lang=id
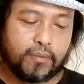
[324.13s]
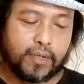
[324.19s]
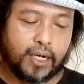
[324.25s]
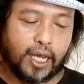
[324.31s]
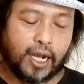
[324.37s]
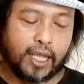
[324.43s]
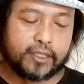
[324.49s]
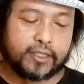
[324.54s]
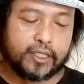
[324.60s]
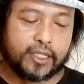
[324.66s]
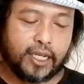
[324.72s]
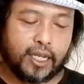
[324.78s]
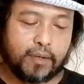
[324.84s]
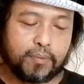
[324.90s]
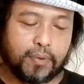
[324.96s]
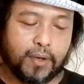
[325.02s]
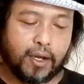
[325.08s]

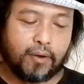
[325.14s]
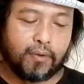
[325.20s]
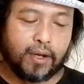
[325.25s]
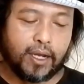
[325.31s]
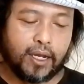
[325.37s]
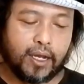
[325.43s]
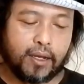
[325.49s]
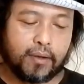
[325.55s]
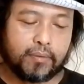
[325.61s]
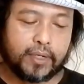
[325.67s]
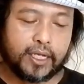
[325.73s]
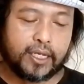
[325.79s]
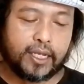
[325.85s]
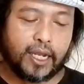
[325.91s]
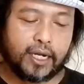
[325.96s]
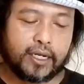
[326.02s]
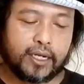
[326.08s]
menarasikan bahwa
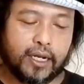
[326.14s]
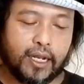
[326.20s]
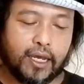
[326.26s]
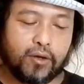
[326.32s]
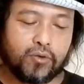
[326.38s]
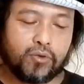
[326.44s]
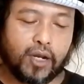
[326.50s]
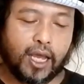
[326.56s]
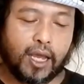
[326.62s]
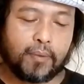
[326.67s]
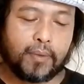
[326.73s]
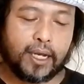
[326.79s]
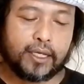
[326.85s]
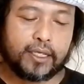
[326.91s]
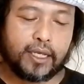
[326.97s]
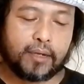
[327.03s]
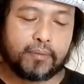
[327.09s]
mereka adalah
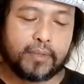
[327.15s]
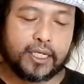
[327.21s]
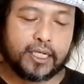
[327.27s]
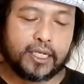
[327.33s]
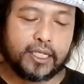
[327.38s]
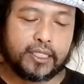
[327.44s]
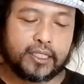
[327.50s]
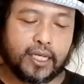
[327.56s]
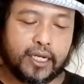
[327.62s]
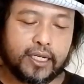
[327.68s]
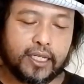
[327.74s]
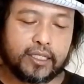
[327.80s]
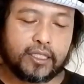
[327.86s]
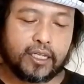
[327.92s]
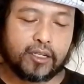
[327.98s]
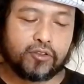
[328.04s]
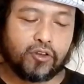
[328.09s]
ulama yang menderita
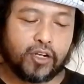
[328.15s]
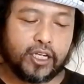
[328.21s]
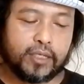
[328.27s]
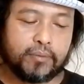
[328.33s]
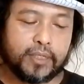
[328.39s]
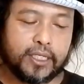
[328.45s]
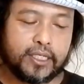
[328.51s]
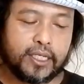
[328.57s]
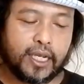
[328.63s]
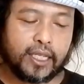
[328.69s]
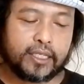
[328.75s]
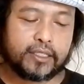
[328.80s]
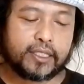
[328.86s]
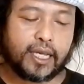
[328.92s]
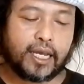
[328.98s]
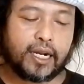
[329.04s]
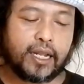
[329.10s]
dan terdolimi
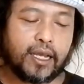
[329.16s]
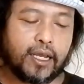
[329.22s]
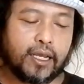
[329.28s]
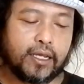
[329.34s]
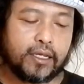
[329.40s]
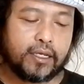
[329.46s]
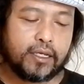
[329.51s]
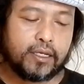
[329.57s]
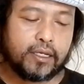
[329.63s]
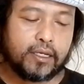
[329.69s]
dengan cara